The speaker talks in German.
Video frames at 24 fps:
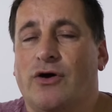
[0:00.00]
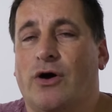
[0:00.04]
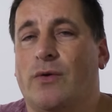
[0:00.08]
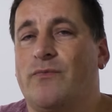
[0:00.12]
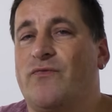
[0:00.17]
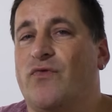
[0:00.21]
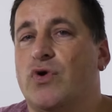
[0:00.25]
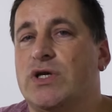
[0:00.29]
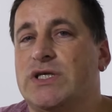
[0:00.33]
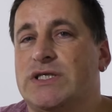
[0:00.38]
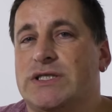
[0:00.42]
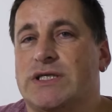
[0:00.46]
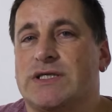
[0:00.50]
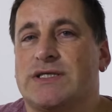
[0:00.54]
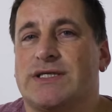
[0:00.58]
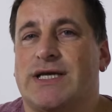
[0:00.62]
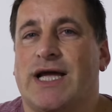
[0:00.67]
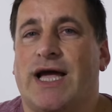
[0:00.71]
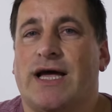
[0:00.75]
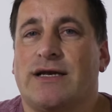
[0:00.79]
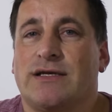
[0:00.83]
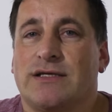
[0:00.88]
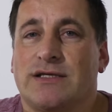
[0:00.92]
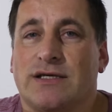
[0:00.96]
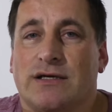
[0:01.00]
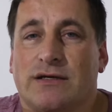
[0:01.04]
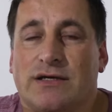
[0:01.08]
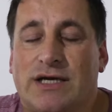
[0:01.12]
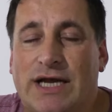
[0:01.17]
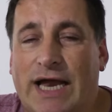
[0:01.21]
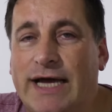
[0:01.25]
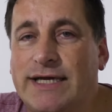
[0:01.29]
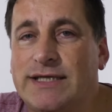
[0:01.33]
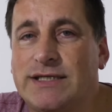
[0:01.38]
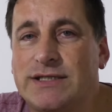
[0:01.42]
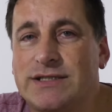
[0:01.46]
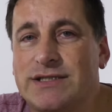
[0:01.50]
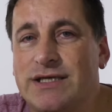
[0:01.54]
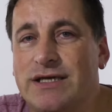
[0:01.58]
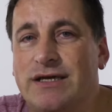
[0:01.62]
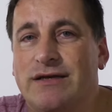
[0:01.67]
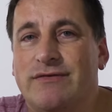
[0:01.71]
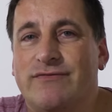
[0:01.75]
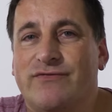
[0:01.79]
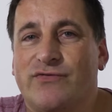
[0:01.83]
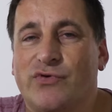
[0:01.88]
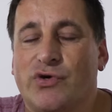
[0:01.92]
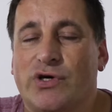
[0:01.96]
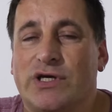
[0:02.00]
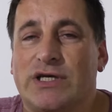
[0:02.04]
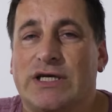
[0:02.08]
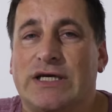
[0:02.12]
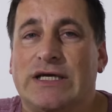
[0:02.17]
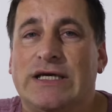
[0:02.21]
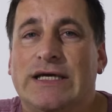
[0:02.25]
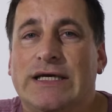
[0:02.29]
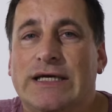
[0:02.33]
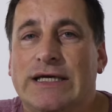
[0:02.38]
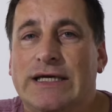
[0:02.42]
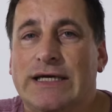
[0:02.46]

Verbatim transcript: obwohl ich das gerne gleich sehen würde.